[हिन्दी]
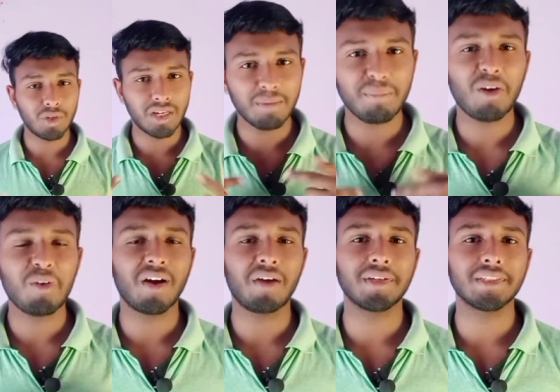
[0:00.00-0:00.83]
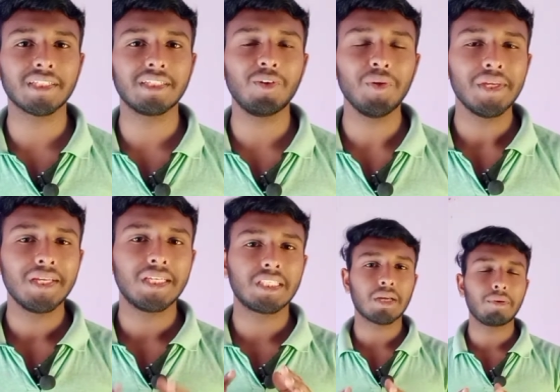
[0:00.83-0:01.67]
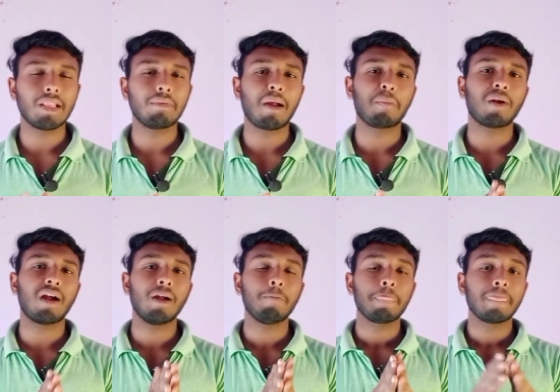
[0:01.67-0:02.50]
उल्टे पाओ वापस आ जाओ इसका मतलब आपका